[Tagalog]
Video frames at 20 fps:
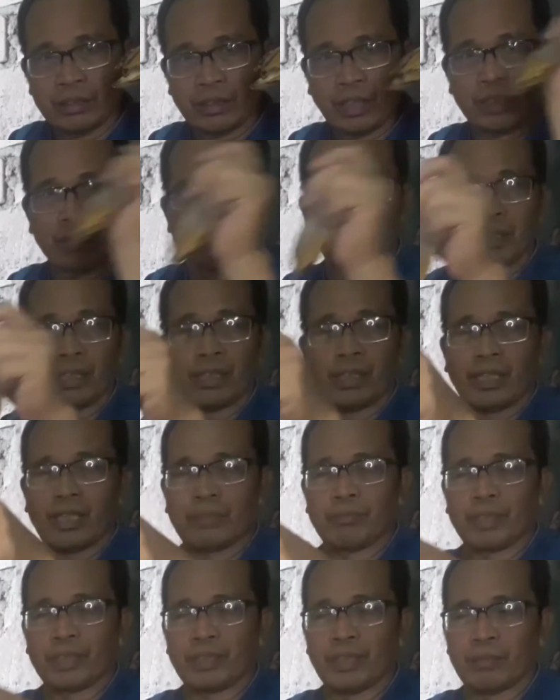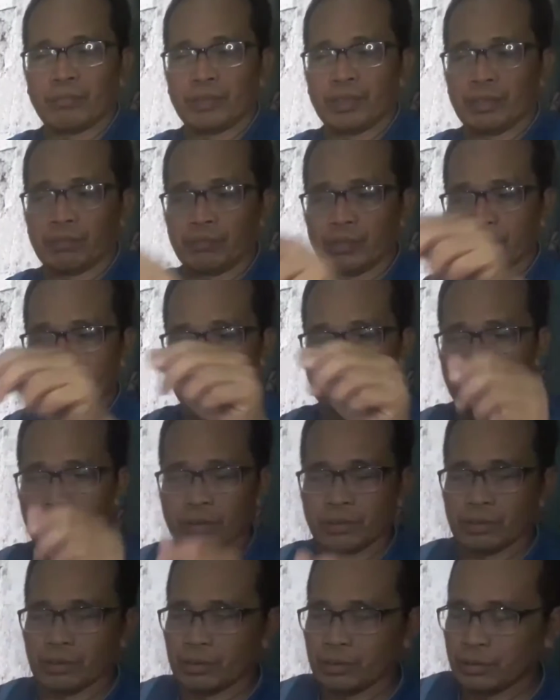tanim ng alaman namin na misis
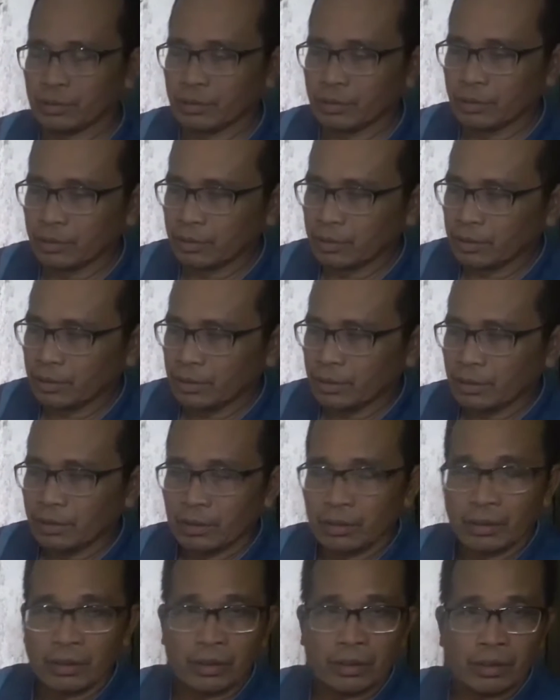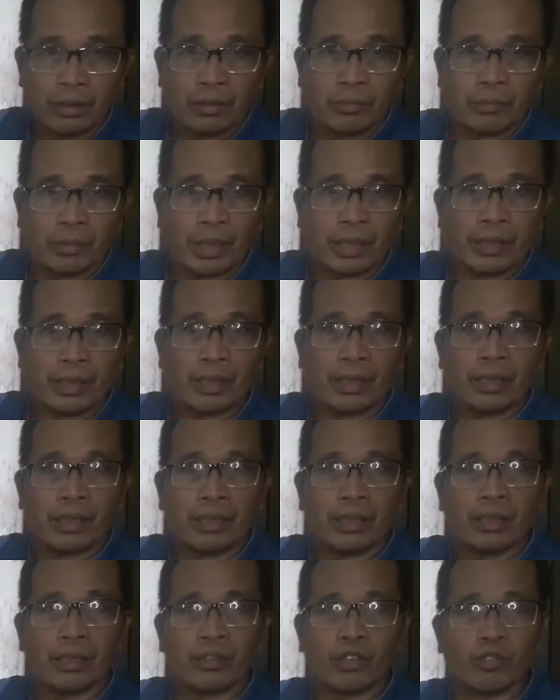ko
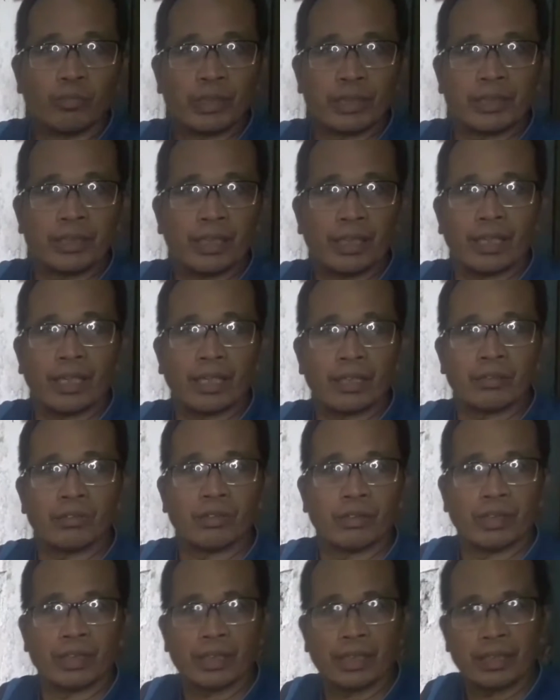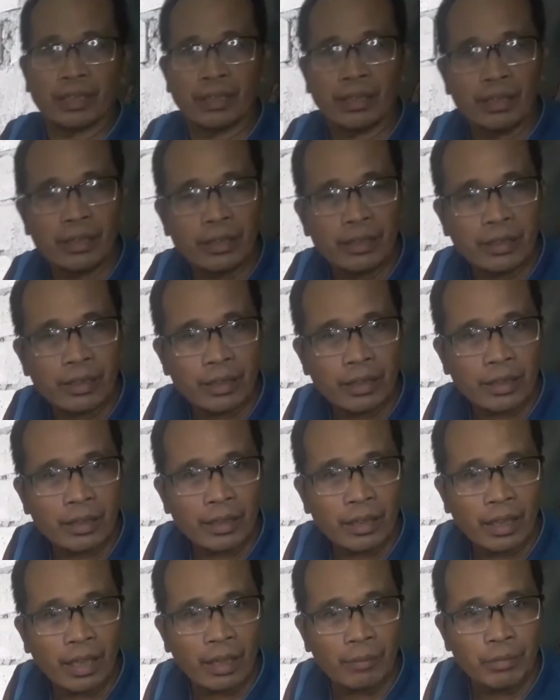para gumanda lalo ang kan
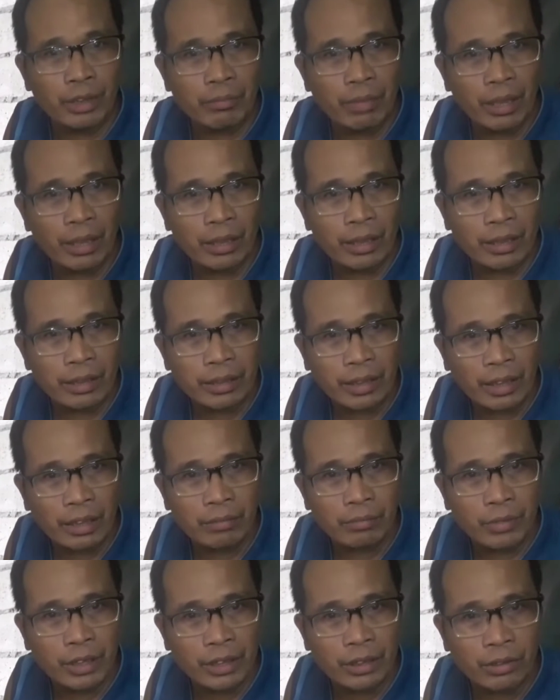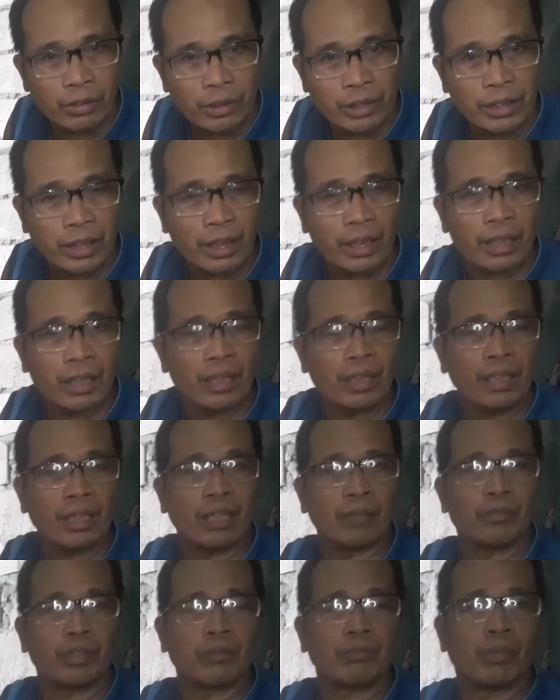aming mga tanim dito sa
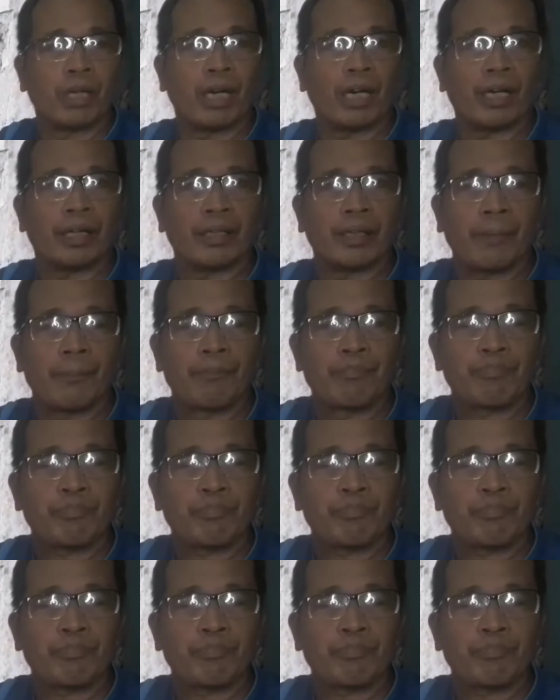aming bahay.